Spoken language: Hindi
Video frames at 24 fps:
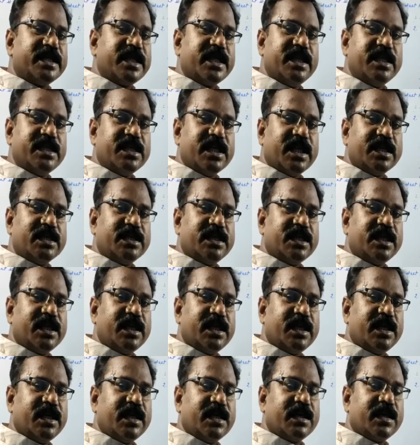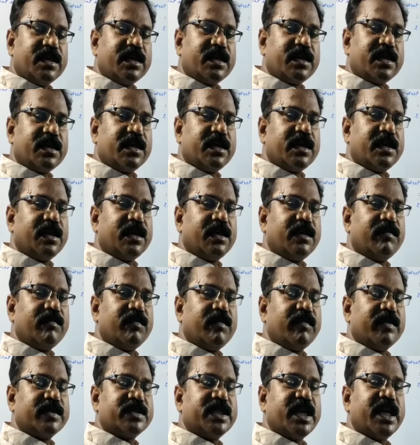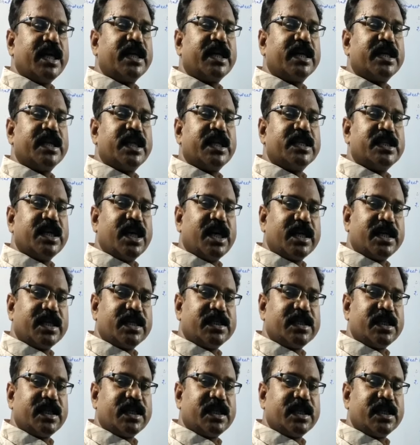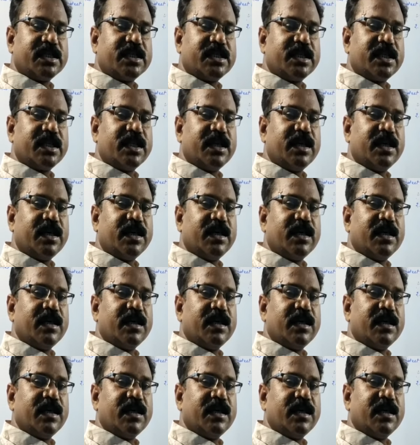से ही जानते हैं कि व्यवसायिक कदाचार किसे कहते हैं